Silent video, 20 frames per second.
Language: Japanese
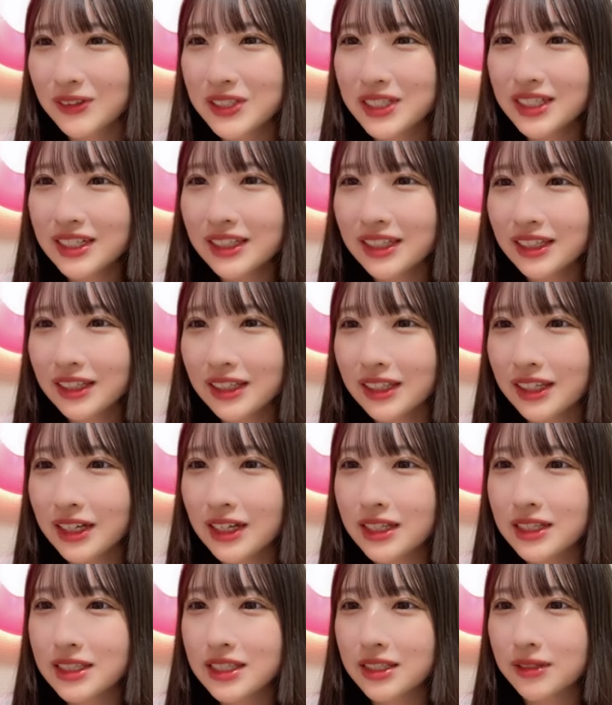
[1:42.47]
お尻叩き
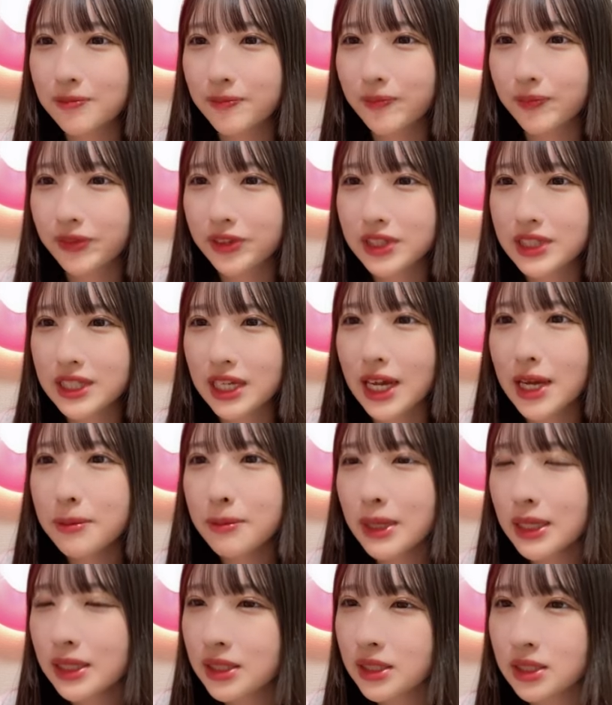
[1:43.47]
配信違い
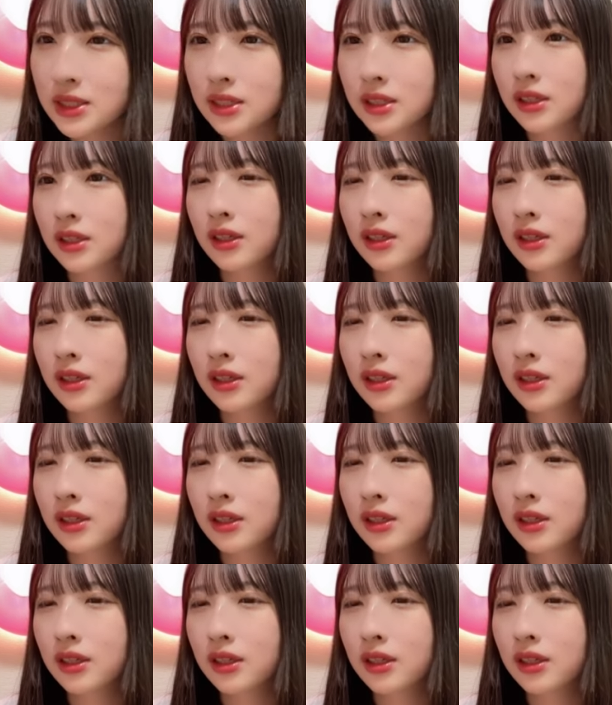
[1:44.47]
ます